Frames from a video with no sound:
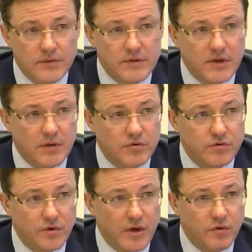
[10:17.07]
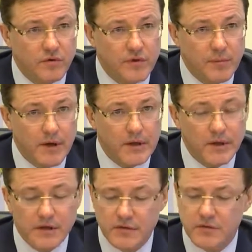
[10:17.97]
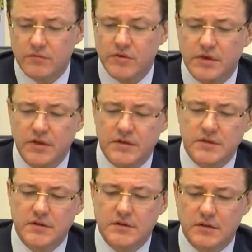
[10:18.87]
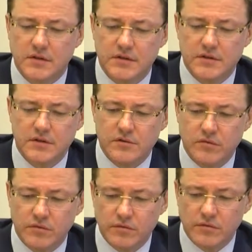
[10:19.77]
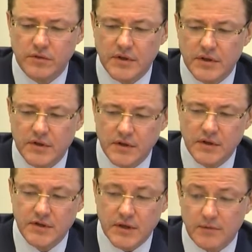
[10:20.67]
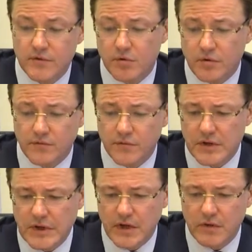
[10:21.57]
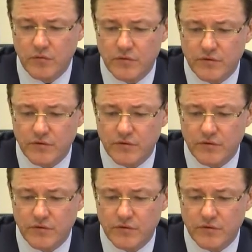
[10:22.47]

Мы знаем, что какое внимание сегодня есть э, к стадиону на самом высоком федеральном